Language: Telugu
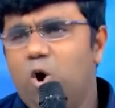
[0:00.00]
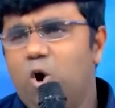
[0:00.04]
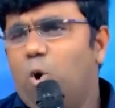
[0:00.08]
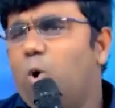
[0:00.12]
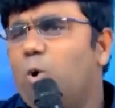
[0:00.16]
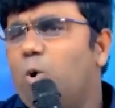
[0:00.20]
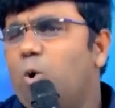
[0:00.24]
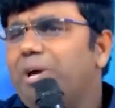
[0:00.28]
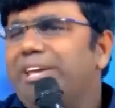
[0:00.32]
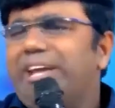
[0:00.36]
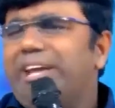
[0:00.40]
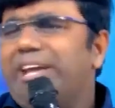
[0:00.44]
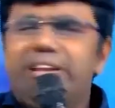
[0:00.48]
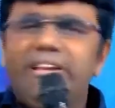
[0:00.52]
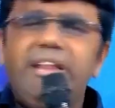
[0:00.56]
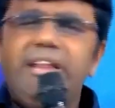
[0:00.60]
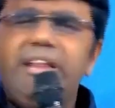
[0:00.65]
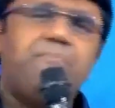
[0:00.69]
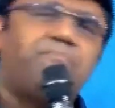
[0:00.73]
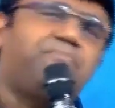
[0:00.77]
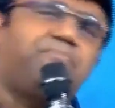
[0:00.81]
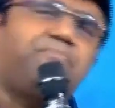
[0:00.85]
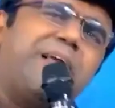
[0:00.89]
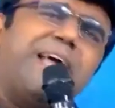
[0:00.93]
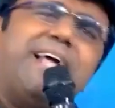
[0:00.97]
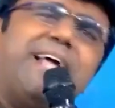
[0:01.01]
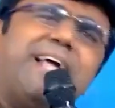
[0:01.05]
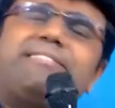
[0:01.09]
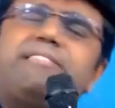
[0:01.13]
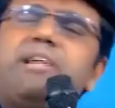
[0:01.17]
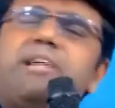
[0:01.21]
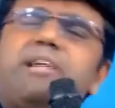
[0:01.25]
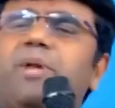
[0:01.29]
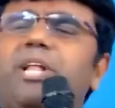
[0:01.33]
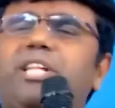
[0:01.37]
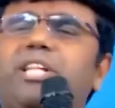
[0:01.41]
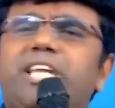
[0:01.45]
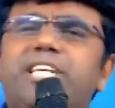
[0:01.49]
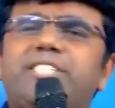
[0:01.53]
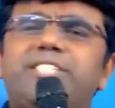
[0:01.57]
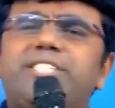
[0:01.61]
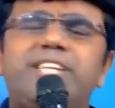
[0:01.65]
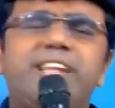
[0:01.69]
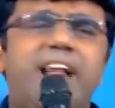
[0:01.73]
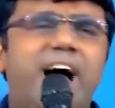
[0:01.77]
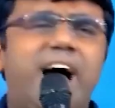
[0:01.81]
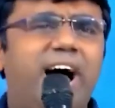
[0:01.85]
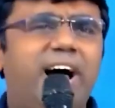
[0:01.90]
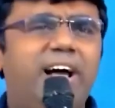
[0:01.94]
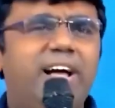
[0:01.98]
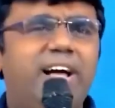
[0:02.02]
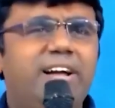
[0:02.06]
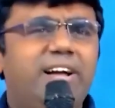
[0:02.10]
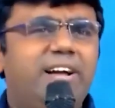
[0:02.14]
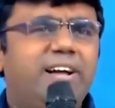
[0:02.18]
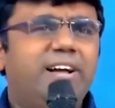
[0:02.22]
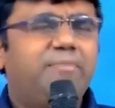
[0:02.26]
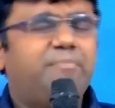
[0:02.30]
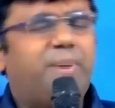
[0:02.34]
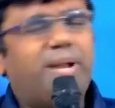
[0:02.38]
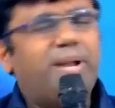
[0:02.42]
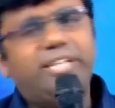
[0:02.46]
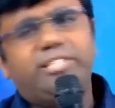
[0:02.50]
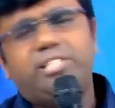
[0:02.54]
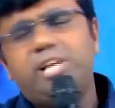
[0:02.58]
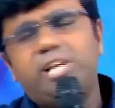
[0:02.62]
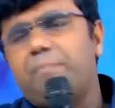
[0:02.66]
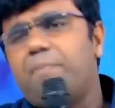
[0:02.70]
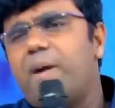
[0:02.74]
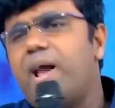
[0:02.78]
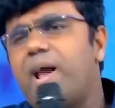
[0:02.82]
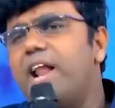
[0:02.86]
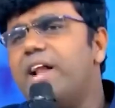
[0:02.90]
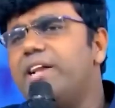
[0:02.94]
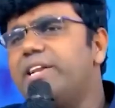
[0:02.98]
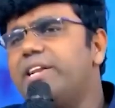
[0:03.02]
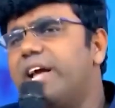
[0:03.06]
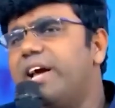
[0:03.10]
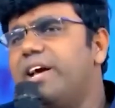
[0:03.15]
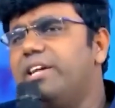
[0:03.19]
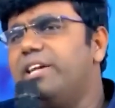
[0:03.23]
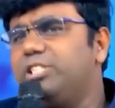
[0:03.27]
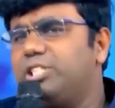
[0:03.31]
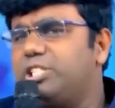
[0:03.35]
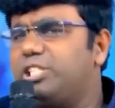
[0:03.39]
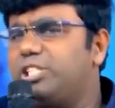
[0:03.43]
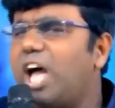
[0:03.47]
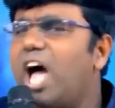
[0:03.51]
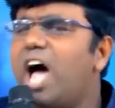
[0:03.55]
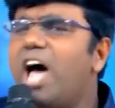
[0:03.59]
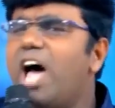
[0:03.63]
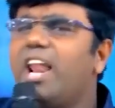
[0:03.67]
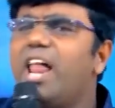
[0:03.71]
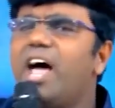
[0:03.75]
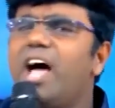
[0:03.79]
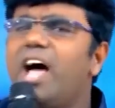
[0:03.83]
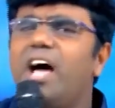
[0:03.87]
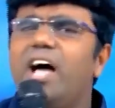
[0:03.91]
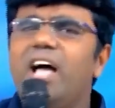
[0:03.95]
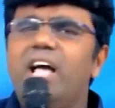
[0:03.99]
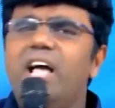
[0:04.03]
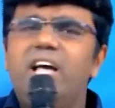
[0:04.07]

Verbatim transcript: ఓ ఎన్ని ప్రయత్నములు చేసినా మరి చెప్పాలంటే చాలా